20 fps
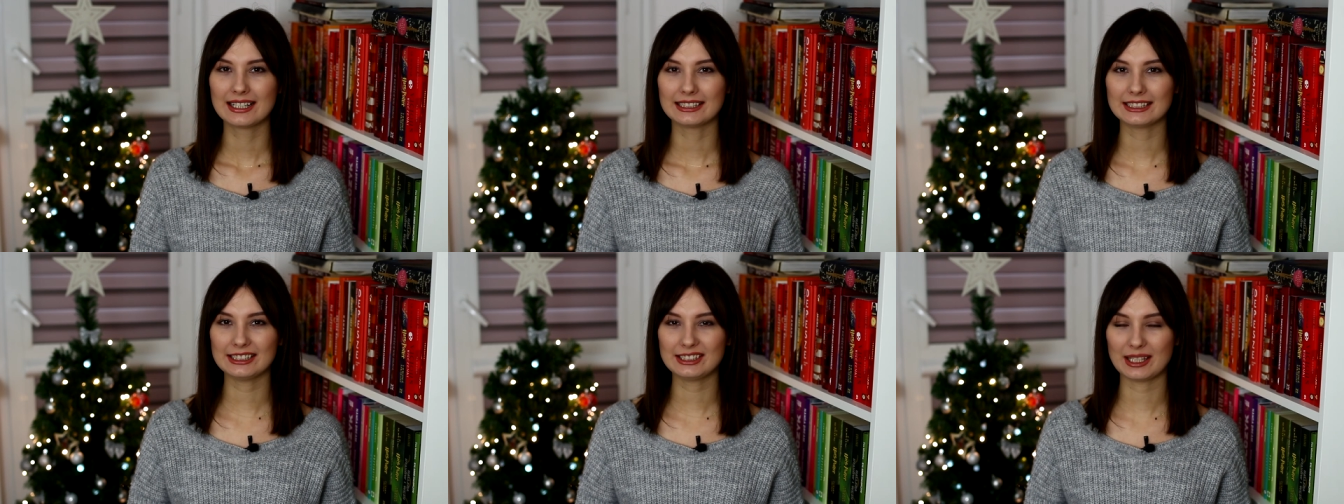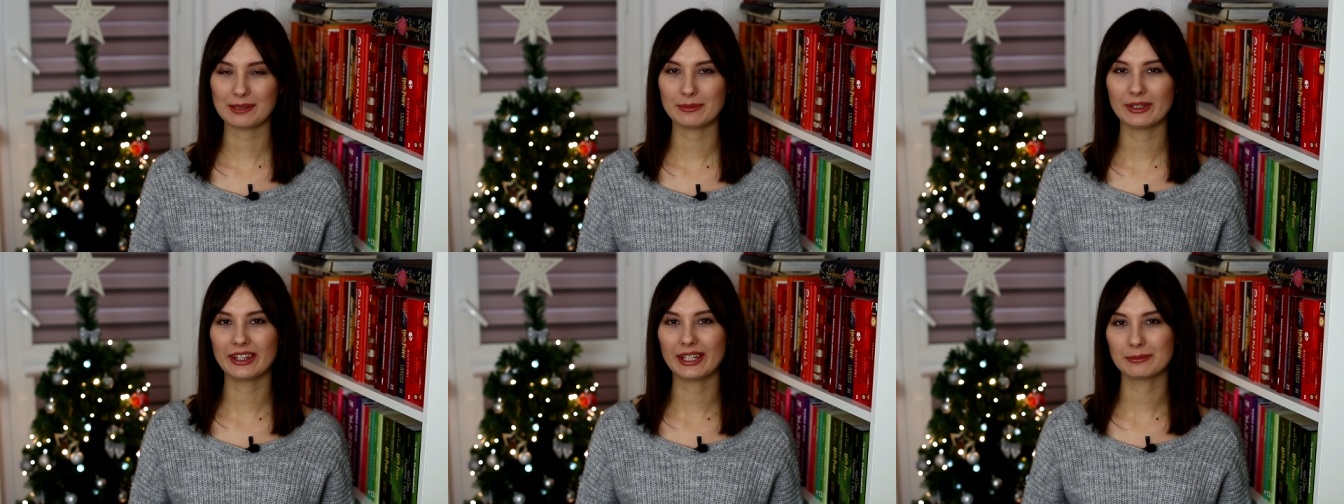
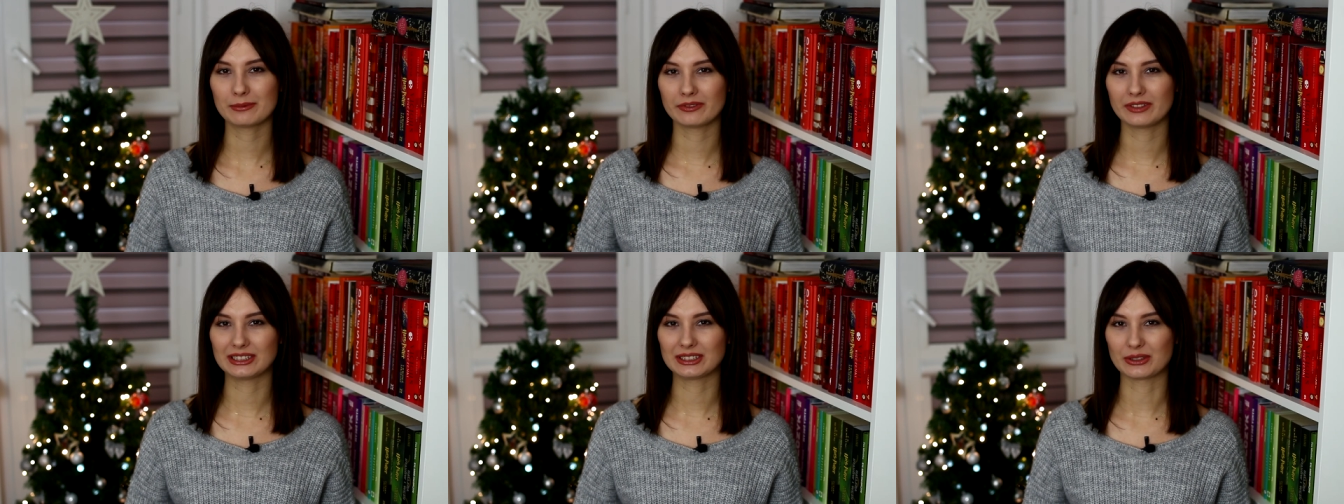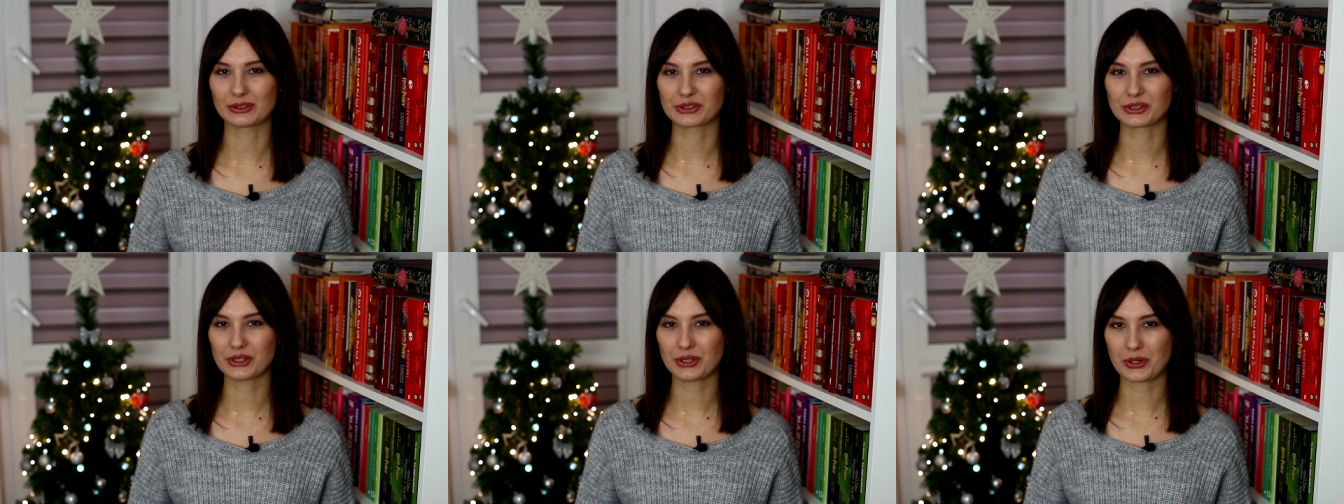Dzisiaj będę mówić
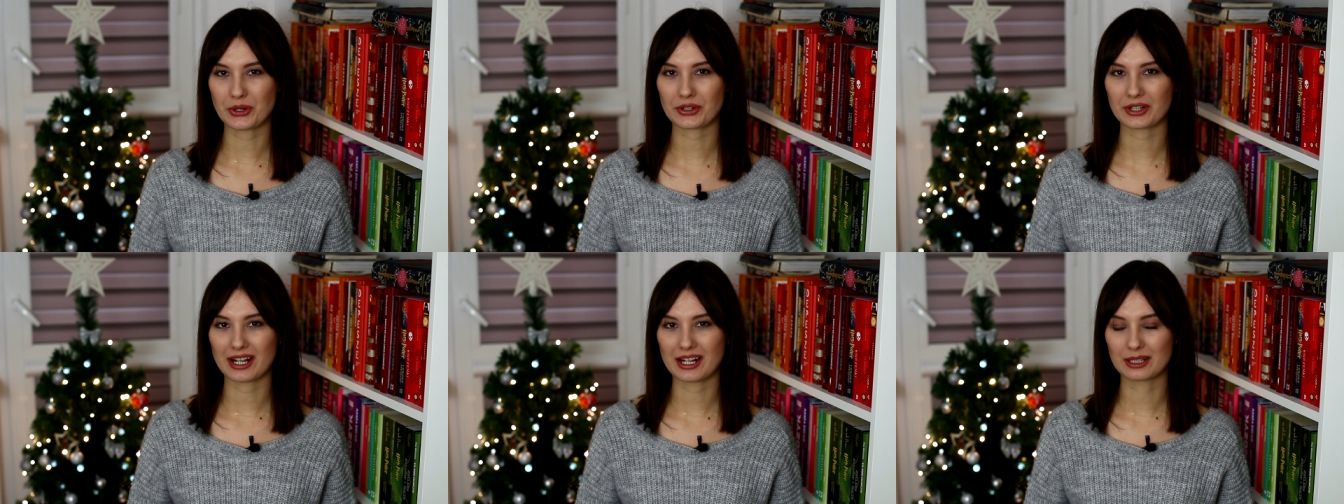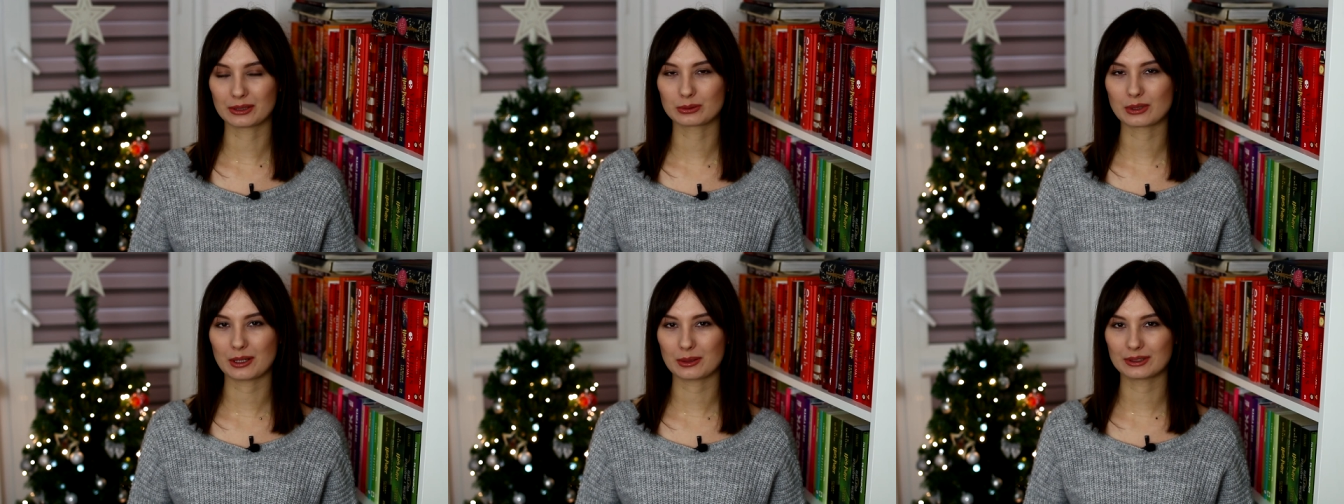o książkach,
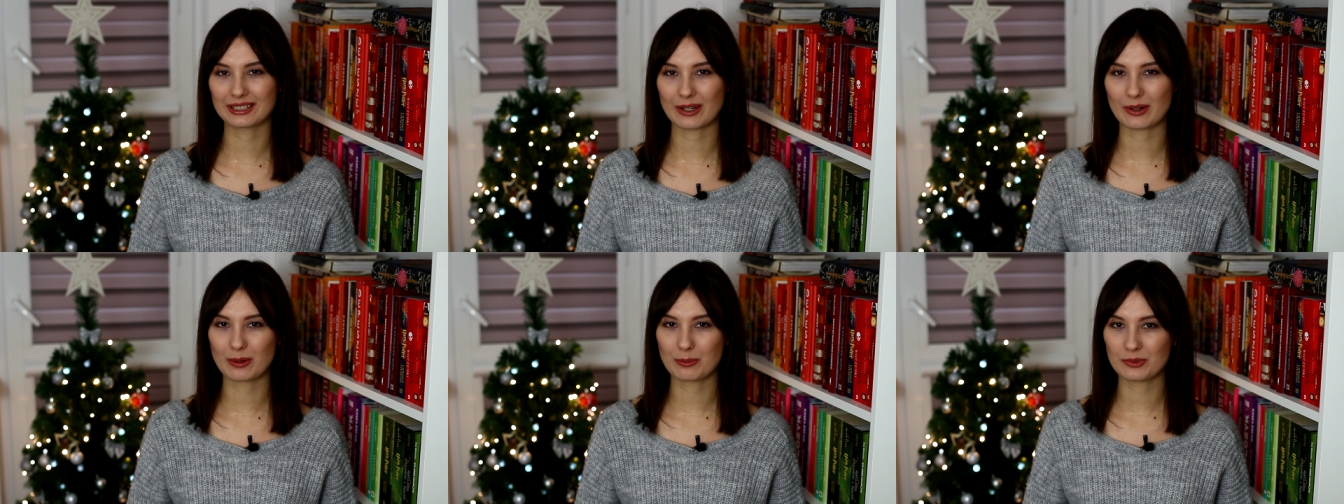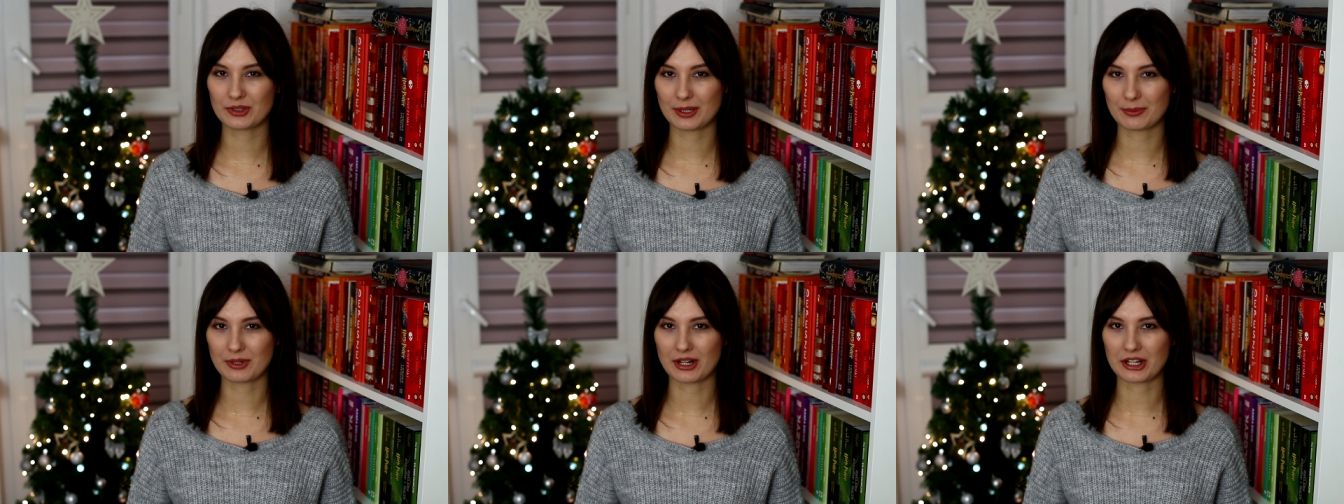które udało
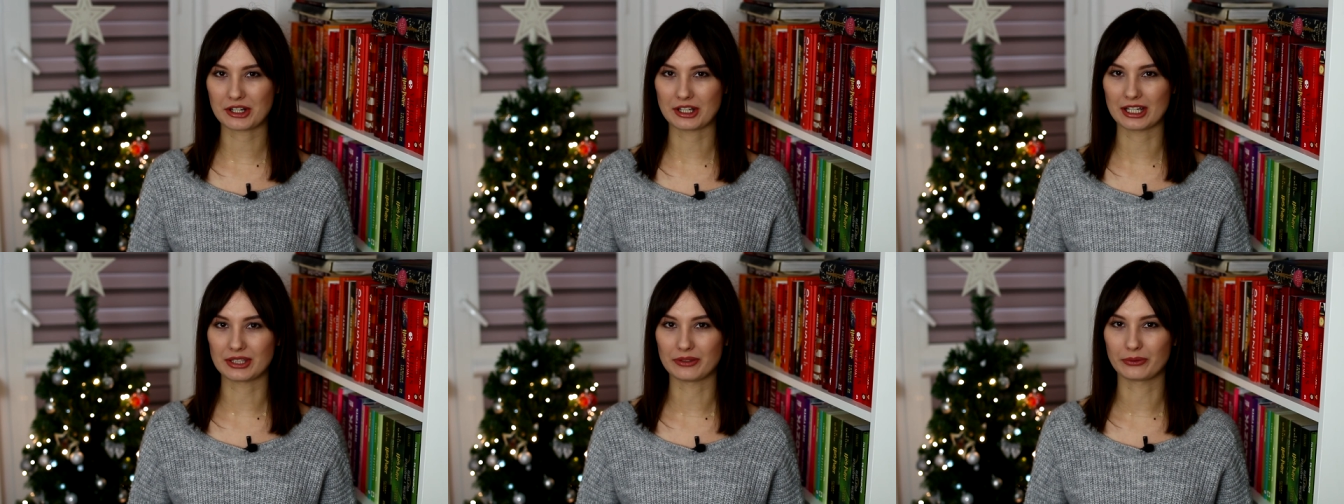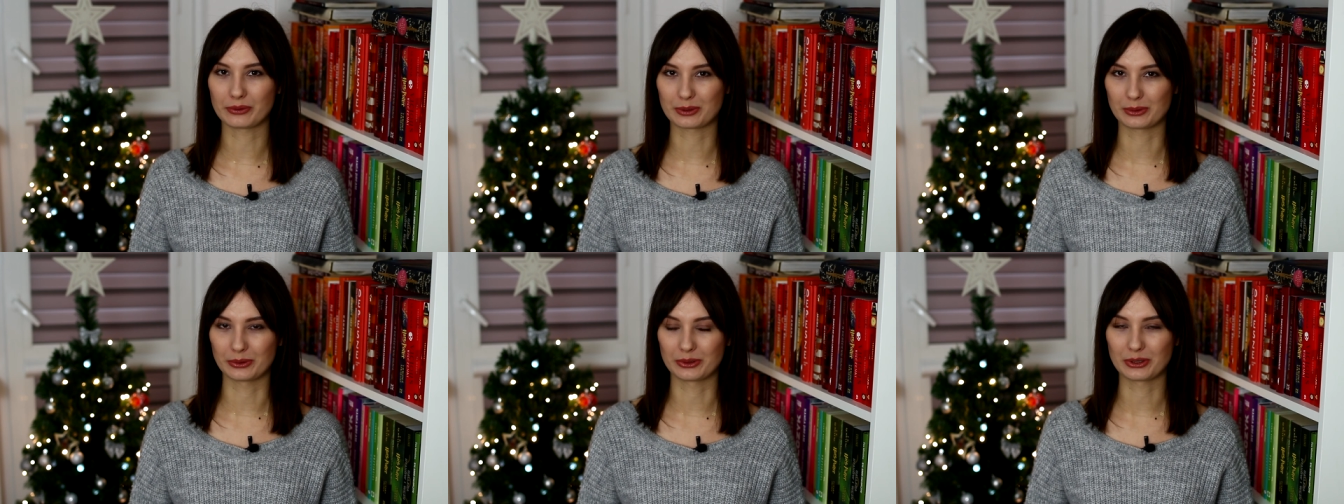mi się przeczytać
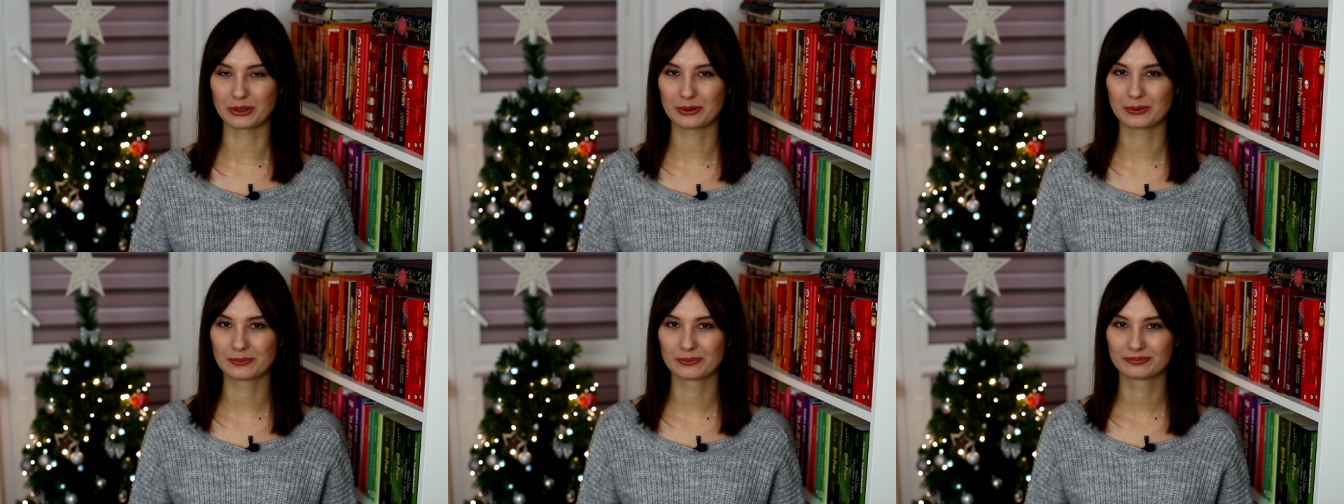w grudniu.